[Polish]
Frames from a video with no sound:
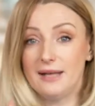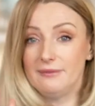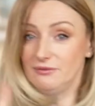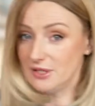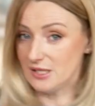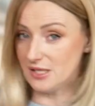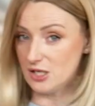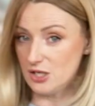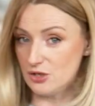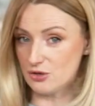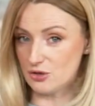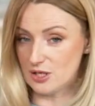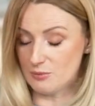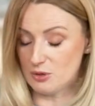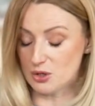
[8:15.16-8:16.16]
E, więc jeśli
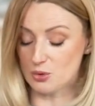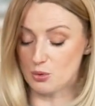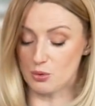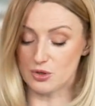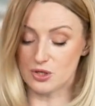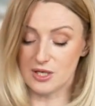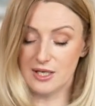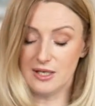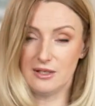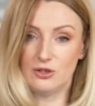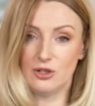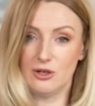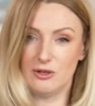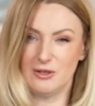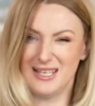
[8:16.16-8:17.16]
coś nam się skurczy,
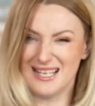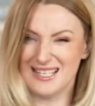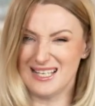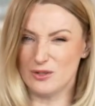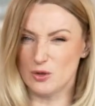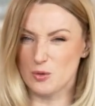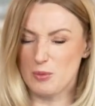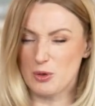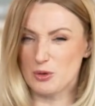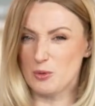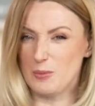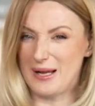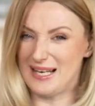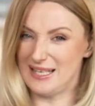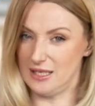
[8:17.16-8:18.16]
to jest na to
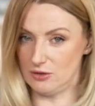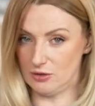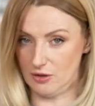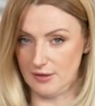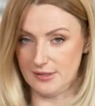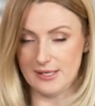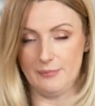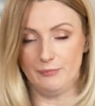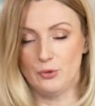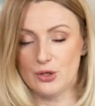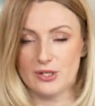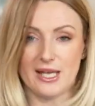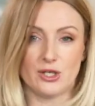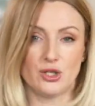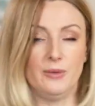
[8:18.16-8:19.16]
sposób, ale nie do końca. To
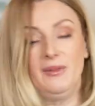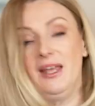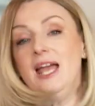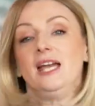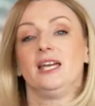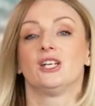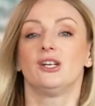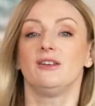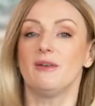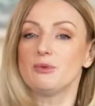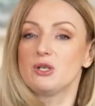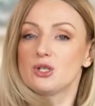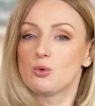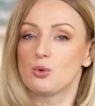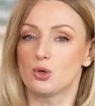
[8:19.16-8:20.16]
znaczy, jeżeli Wam
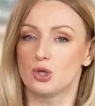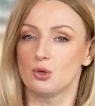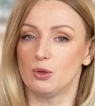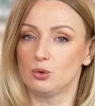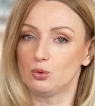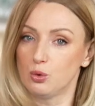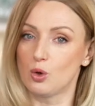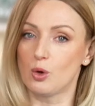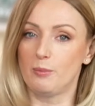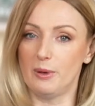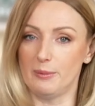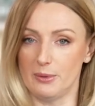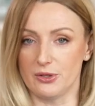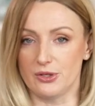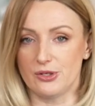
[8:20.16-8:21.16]
się skurczyło
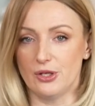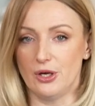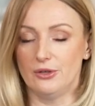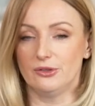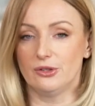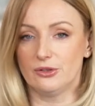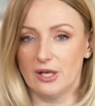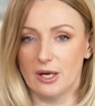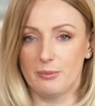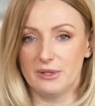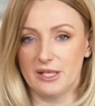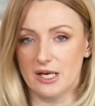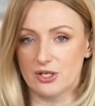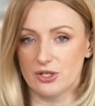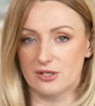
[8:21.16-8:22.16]
turbo mocno, no to jakby
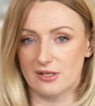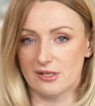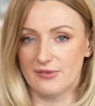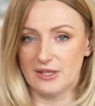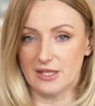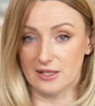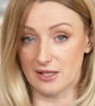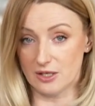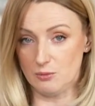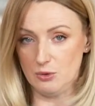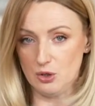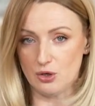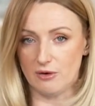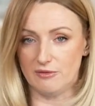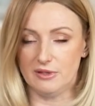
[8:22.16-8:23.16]
należy ten sweter dać
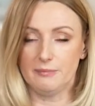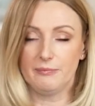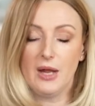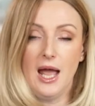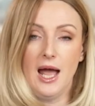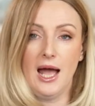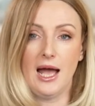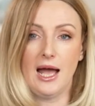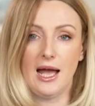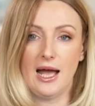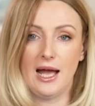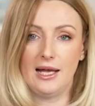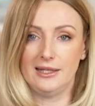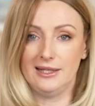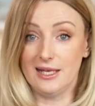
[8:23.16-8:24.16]
misiowi.
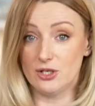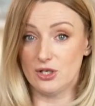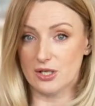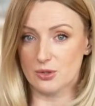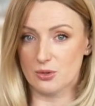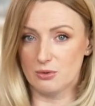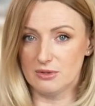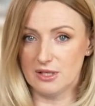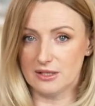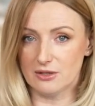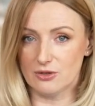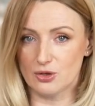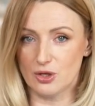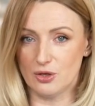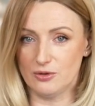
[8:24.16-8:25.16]
E, nie dziecku,
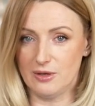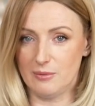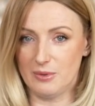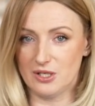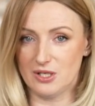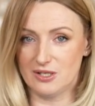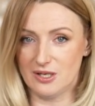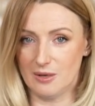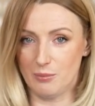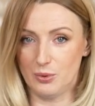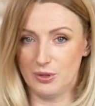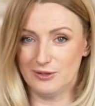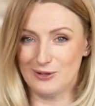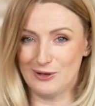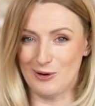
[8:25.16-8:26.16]
dlatego że on nie będzie
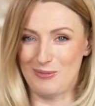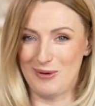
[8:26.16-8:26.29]
ciepły, tylko